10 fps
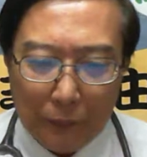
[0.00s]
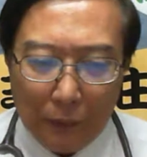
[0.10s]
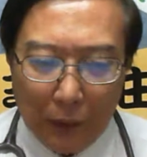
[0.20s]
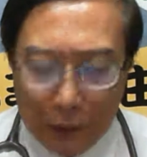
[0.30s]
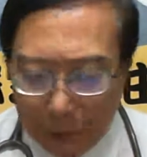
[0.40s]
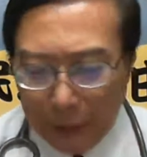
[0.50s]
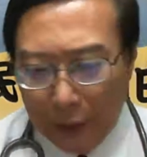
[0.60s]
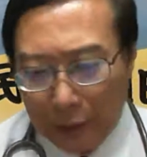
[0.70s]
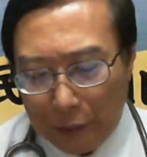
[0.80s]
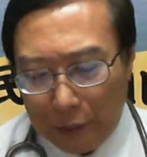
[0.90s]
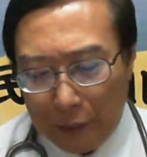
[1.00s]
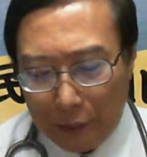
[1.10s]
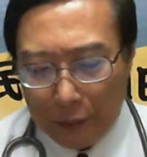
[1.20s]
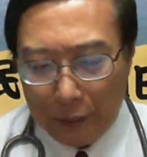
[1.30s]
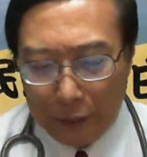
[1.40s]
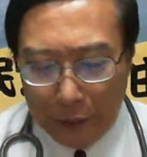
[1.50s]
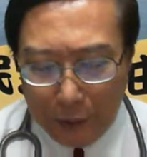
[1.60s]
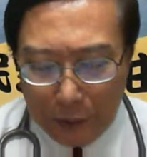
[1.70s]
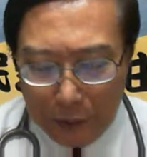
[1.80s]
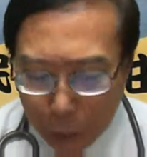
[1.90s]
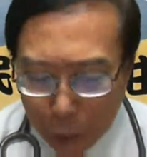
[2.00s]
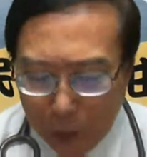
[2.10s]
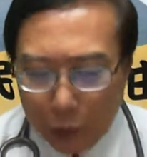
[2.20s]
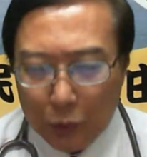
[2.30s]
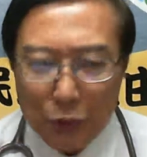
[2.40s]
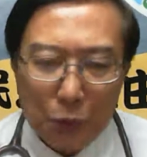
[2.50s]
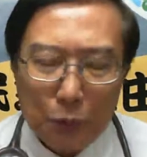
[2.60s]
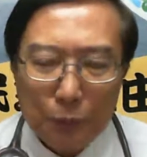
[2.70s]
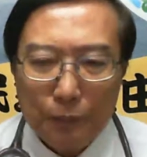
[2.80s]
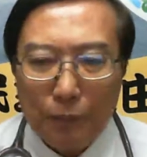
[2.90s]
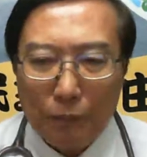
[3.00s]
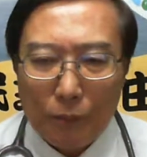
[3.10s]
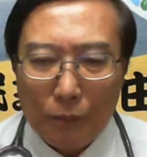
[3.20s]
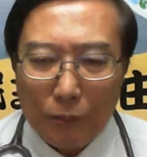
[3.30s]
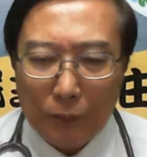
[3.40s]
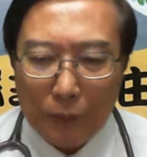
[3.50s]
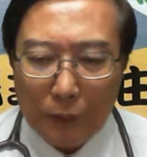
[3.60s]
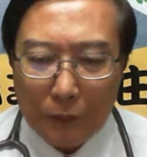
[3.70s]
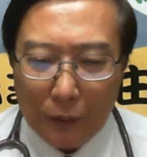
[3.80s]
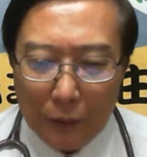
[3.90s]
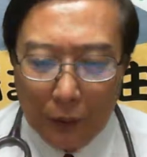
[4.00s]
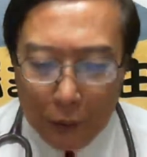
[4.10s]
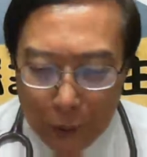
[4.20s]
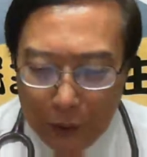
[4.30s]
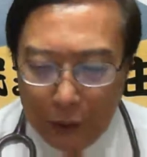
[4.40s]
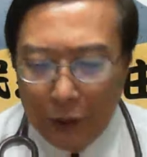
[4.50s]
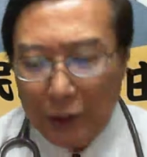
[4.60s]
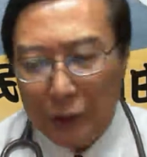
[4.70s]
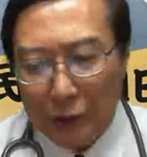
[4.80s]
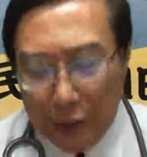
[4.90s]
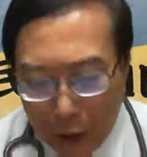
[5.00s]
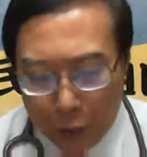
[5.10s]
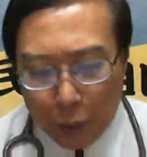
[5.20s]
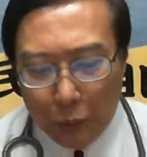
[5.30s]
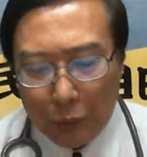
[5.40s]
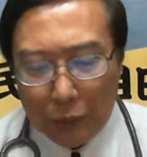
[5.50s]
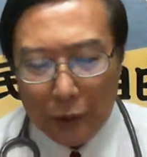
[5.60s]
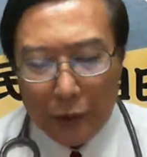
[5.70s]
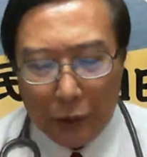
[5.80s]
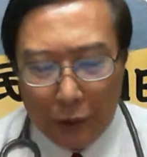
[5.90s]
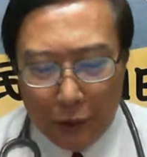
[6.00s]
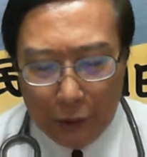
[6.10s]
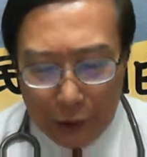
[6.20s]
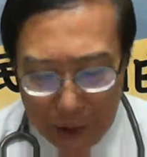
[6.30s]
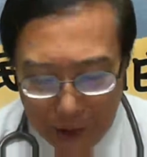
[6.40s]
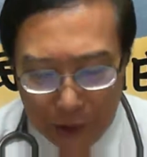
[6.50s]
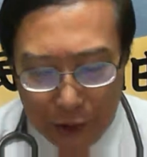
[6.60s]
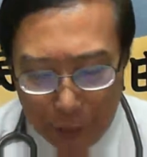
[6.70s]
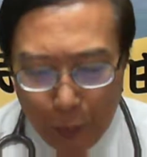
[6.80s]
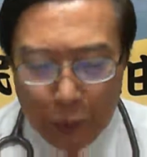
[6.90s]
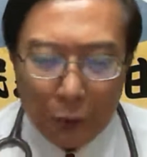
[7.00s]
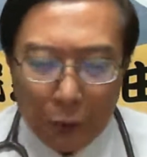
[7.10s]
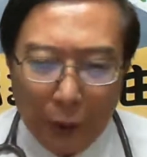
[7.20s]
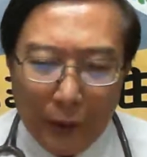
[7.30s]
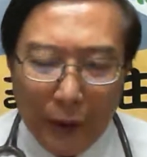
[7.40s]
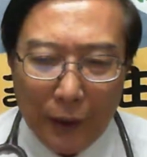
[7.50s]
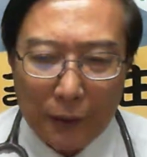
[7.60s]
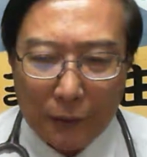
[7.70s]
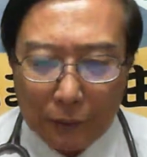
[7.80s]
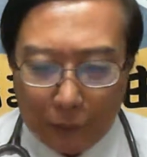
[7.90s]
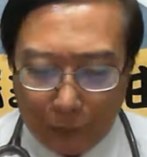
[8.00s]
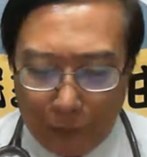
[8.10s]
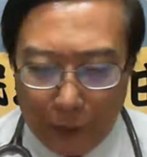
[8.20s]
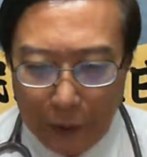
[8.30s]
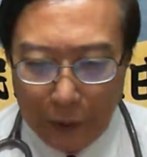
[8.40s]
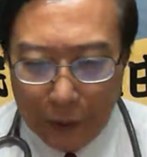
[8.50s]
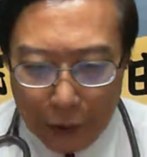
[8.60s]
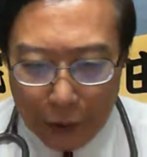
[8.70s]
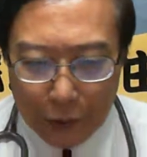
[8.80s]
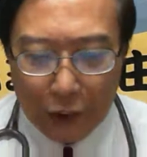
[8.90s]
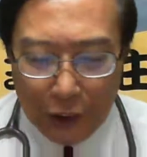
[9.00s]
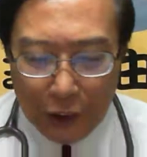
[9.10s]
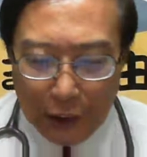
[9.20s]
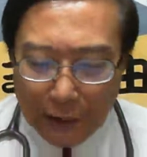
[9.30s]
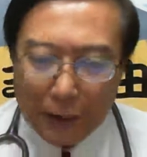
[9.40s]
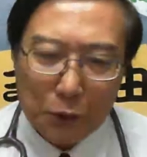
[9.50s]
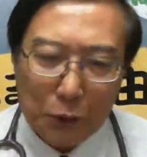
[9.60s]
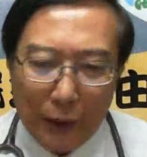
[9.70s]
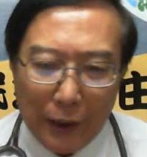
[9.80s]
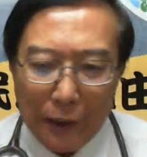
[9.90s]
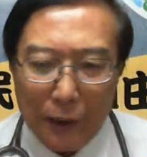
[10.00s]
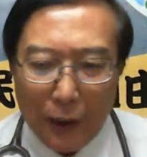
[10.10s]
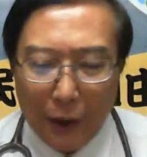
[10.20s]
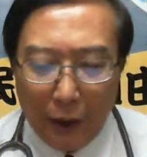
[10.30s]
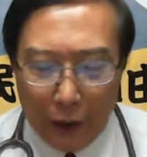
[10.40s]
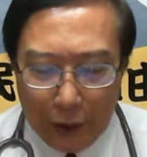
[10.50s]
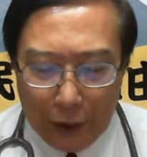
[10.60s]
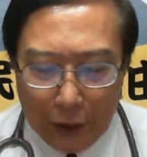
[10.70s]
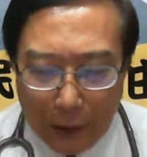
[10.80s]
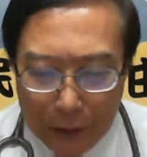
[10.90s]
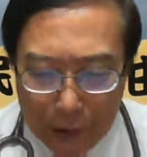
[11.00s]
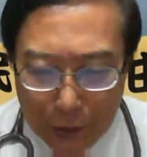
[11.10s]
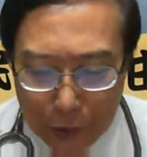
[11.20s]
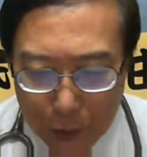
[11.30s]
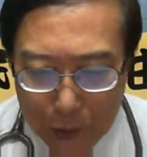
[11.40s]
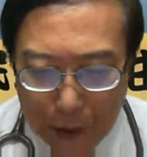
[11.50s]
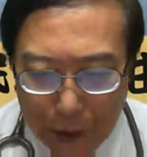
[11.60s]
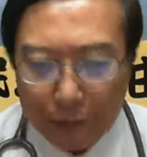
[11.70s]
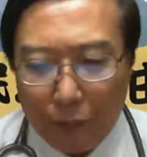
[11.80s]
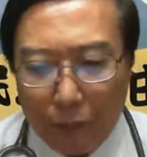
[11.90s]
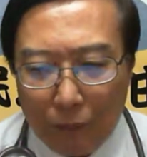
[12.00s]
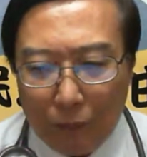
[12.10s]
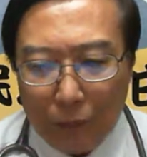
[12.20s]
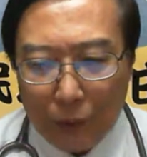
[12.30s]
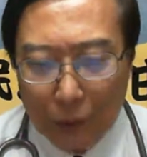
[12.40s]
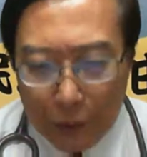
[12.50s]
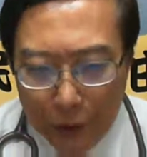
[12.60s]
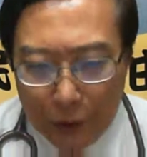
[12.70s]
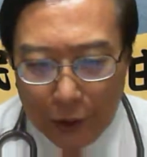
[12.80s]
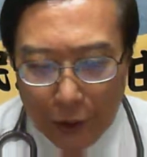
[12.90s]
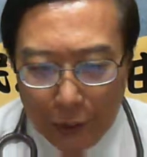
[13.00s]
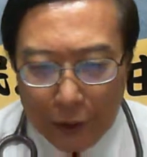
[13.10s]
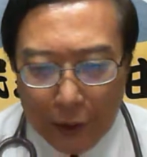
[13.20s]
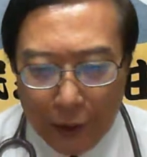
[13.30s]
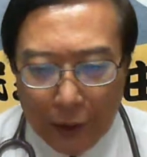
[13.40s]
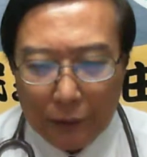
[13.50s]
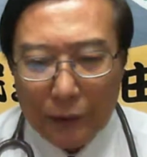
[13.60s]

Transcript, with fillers: 啊，即款个极端分子去对伊姐夫前情报人员遐去摕到一支改造手枪，迄支改造手枪。阁是经过一个